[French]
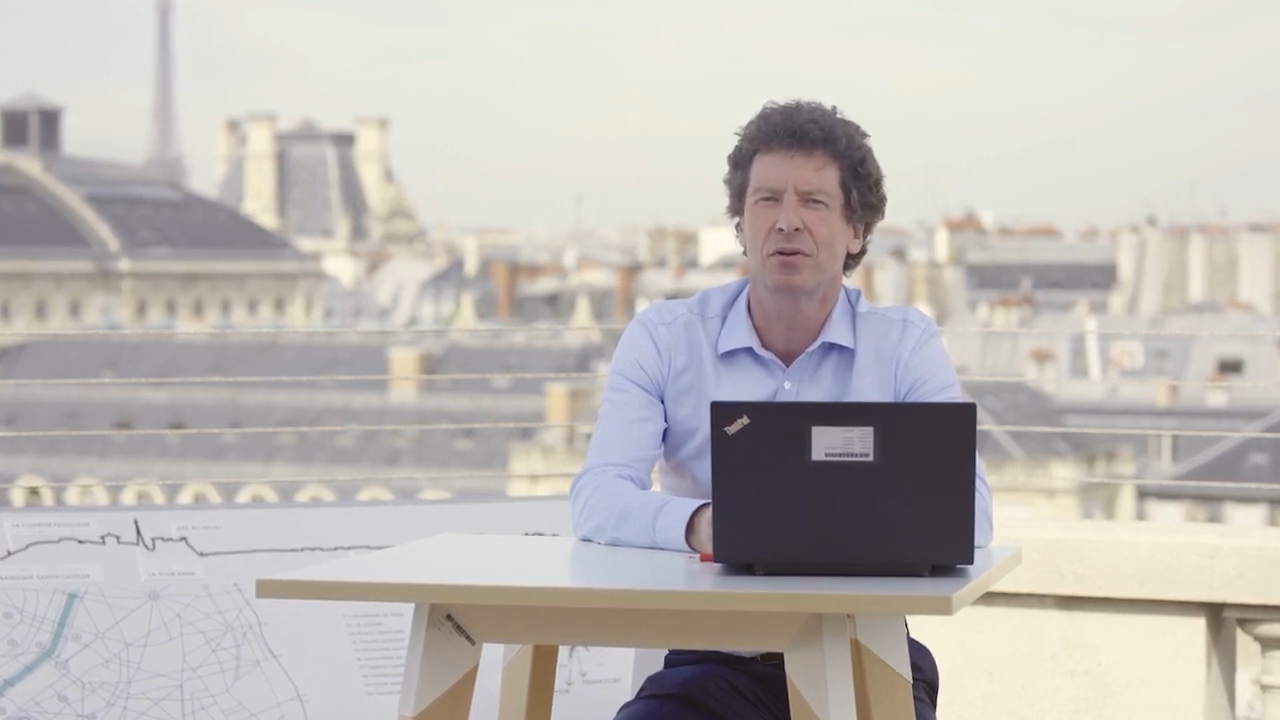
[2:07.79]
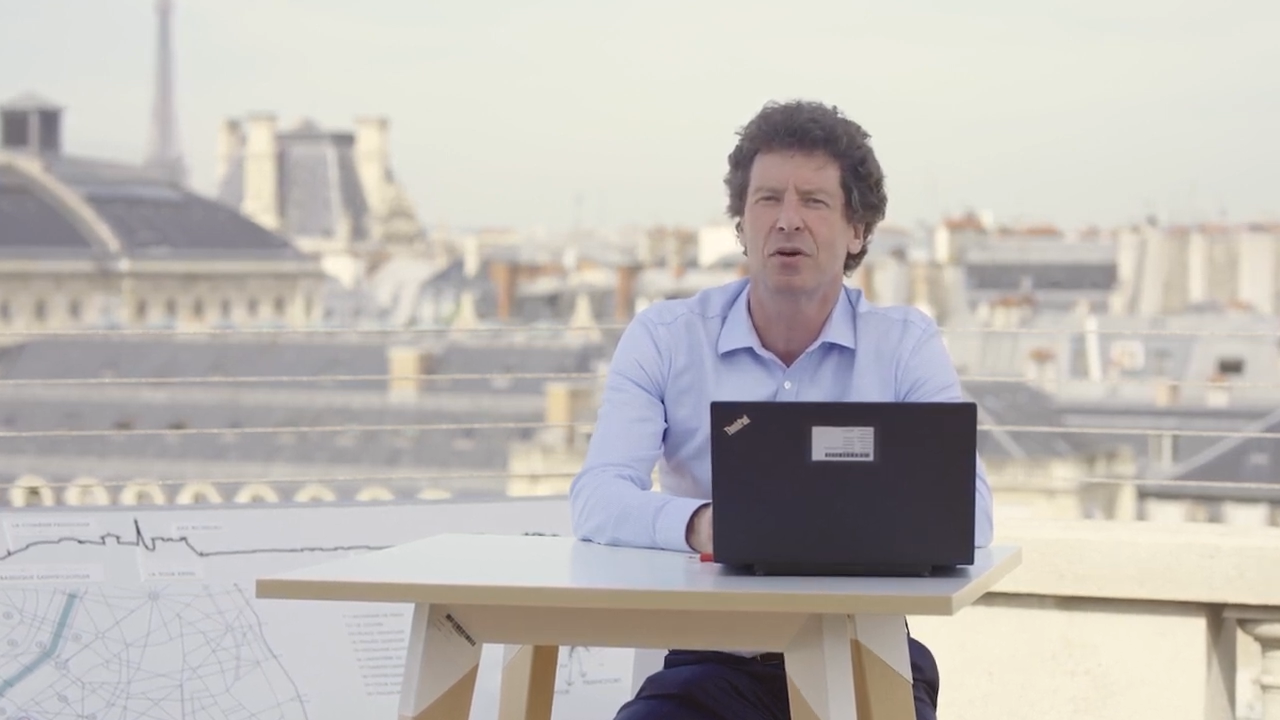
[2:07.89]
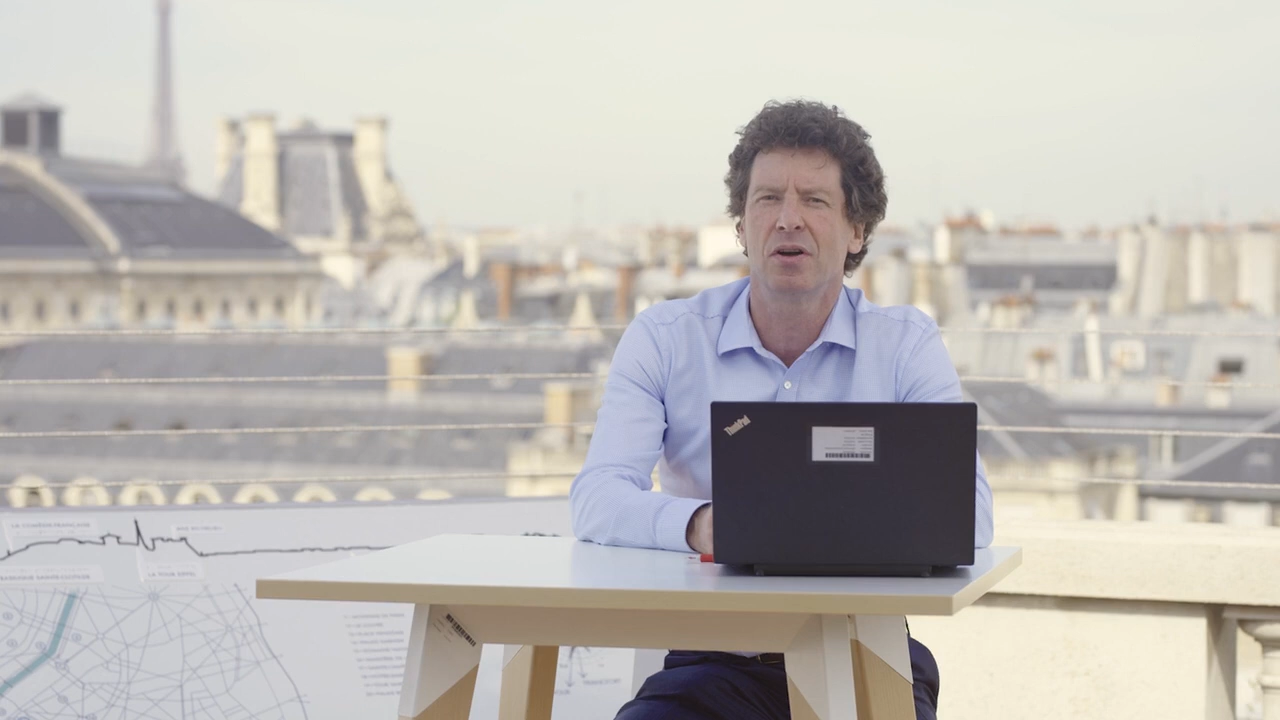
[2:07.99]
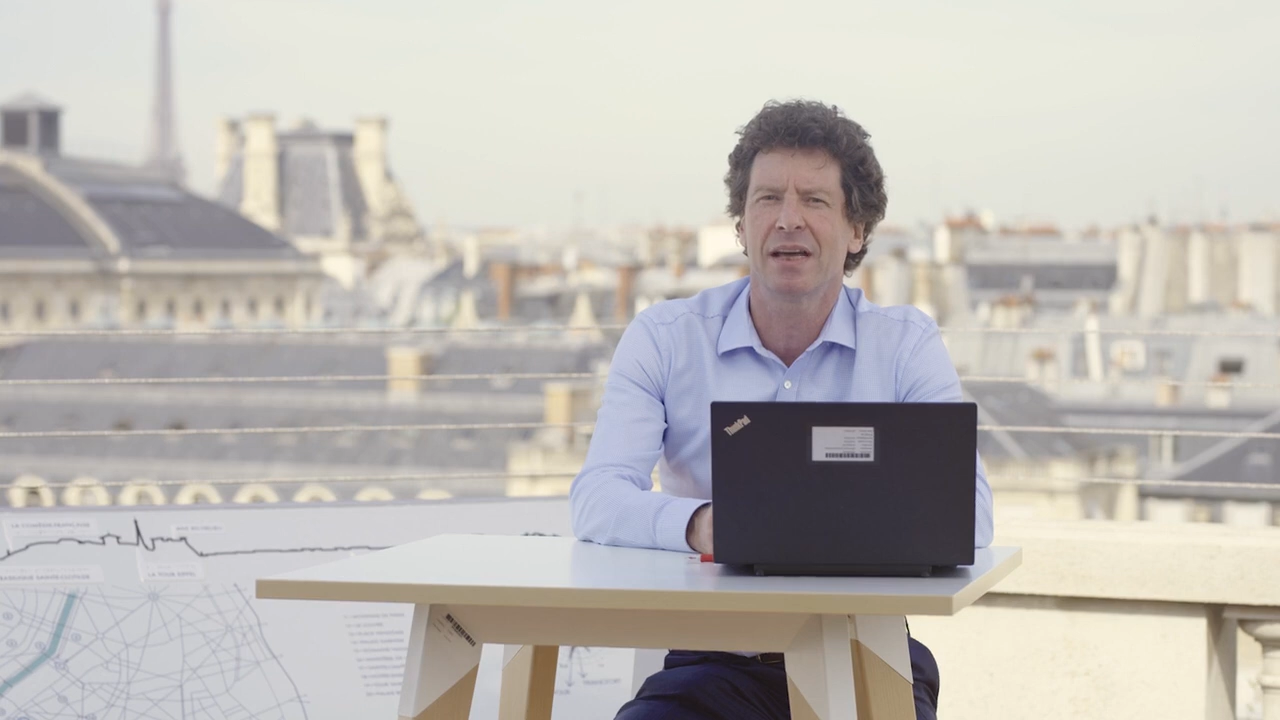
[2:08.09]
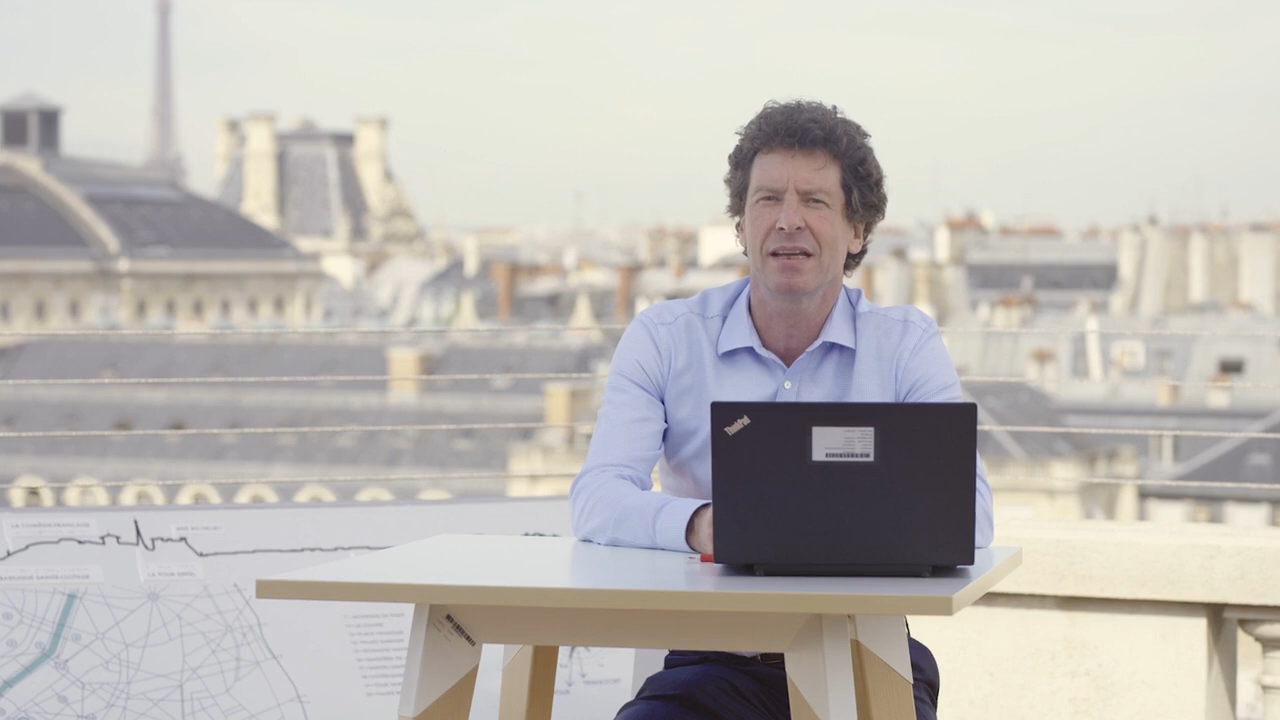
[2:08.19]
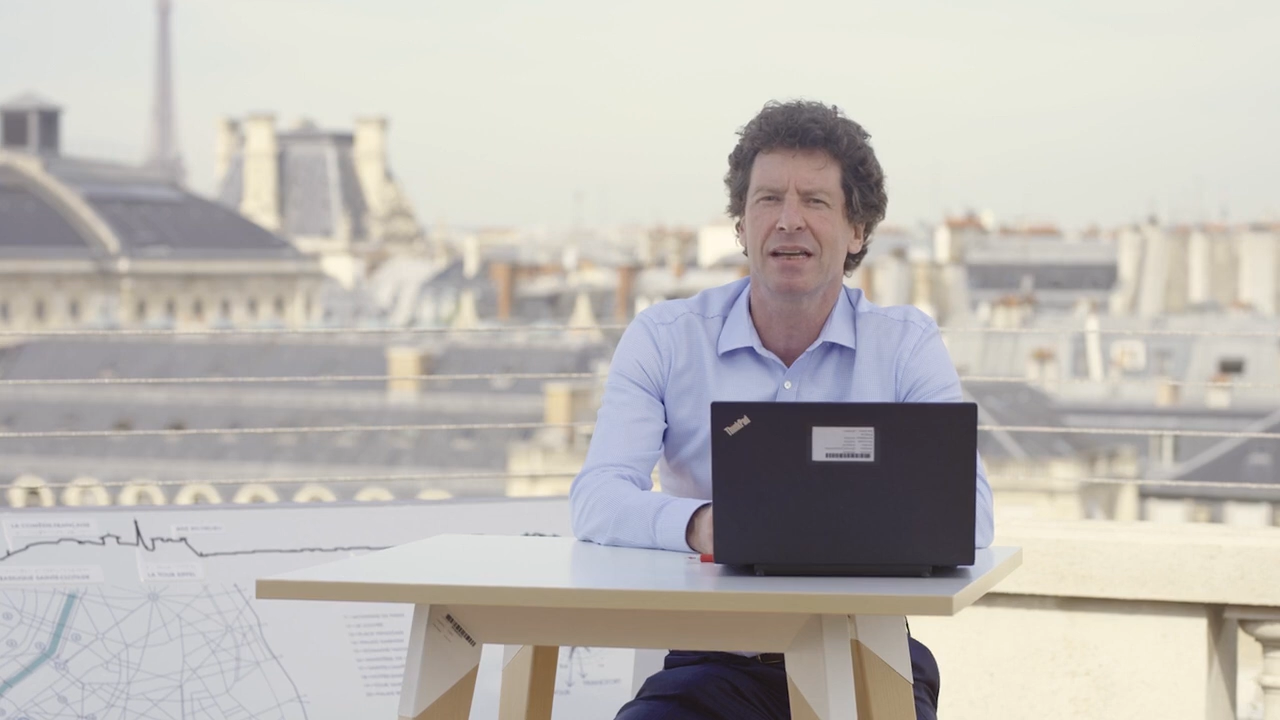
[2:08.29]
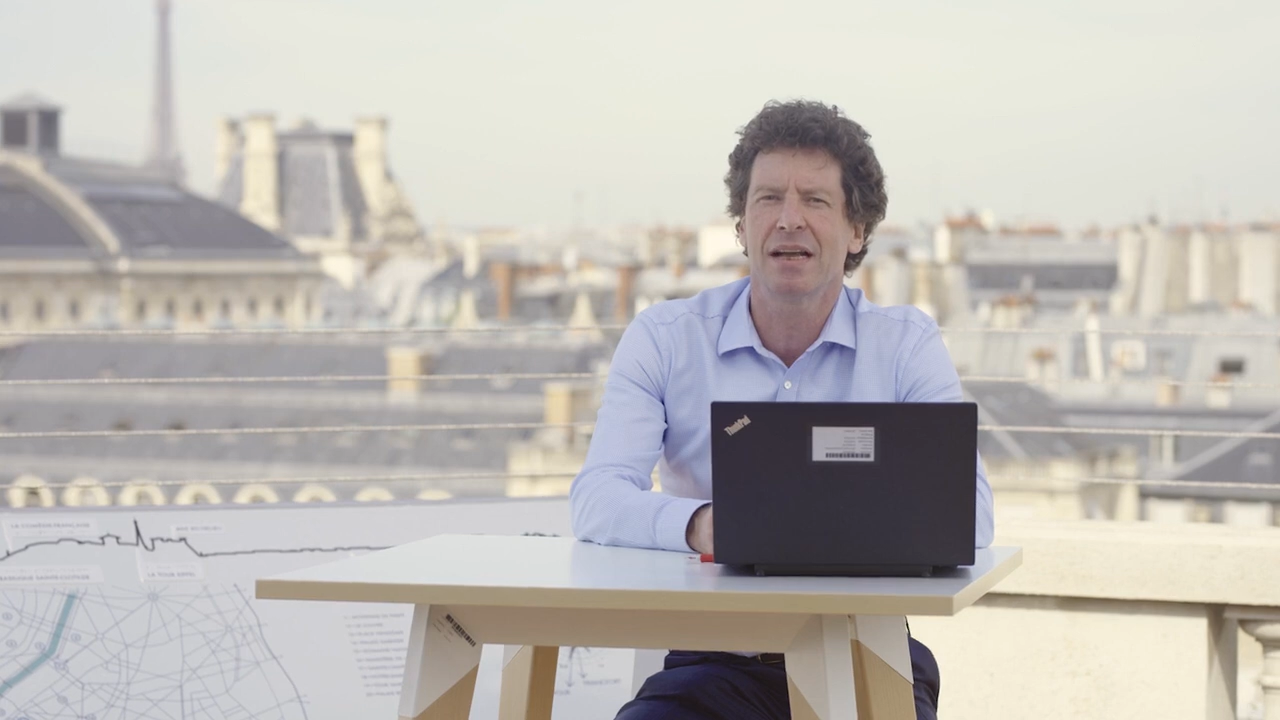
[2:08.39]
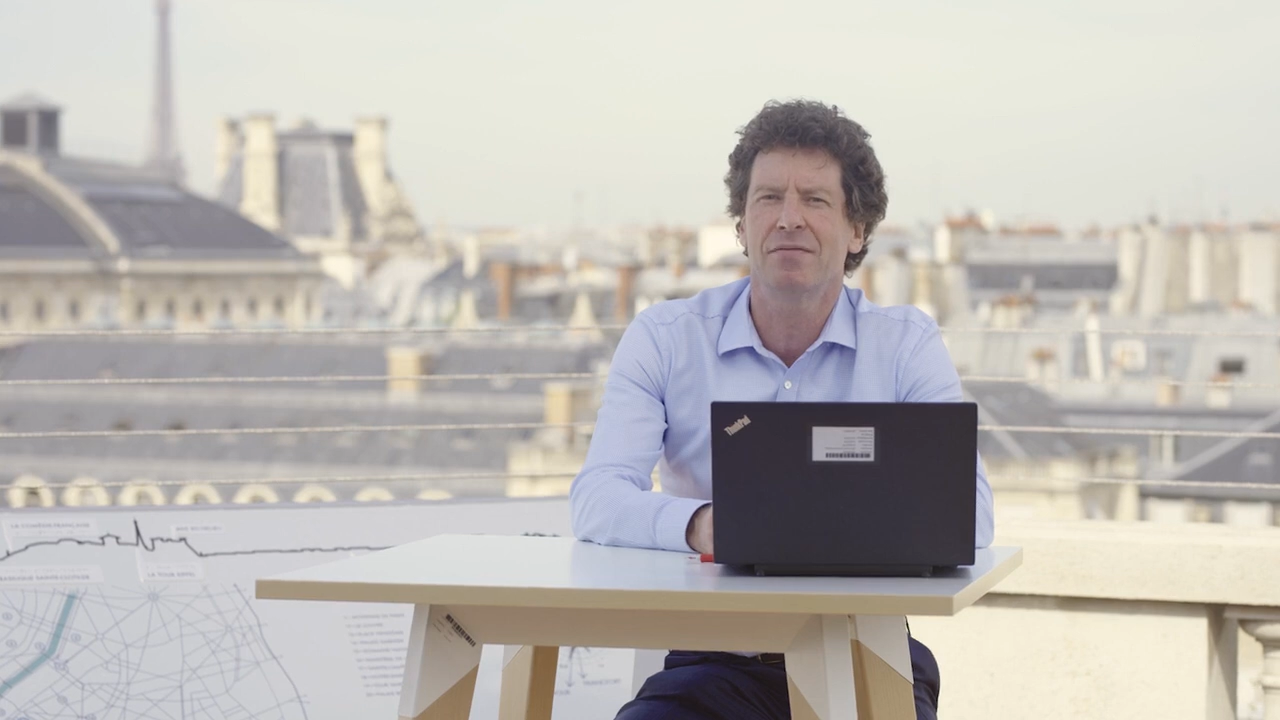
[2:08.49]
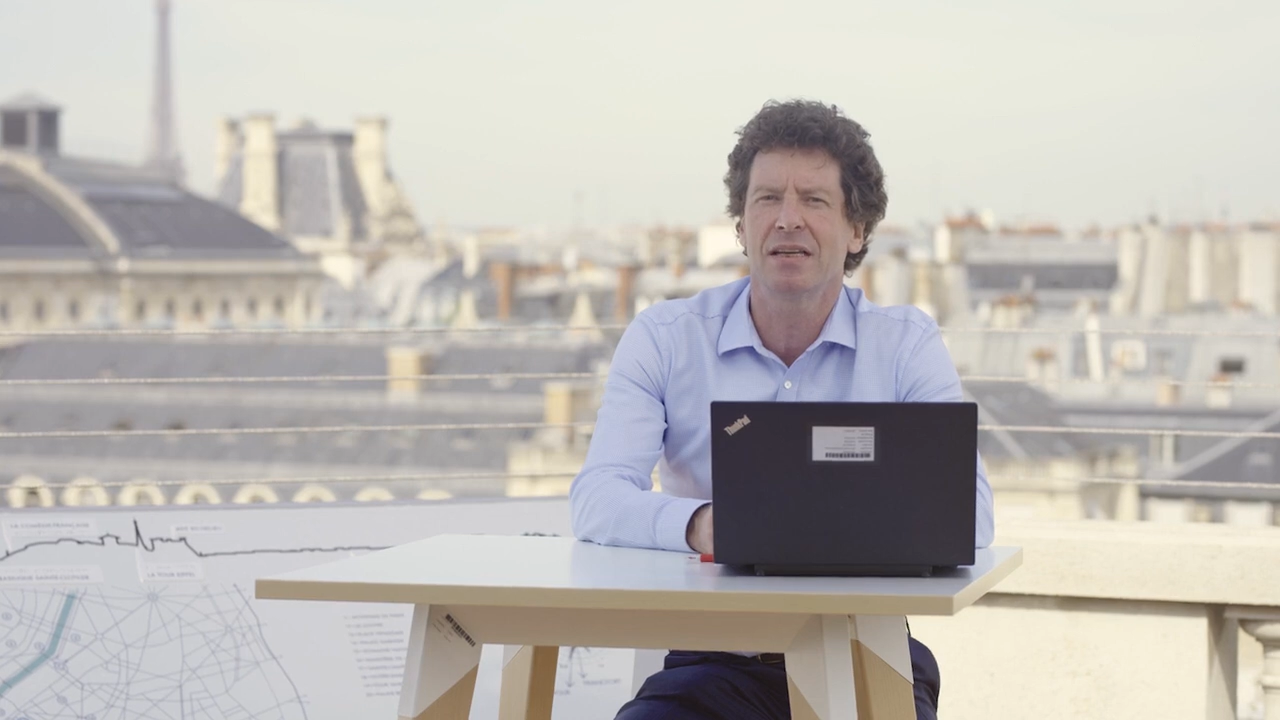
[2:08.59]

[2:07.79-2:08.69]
regardez la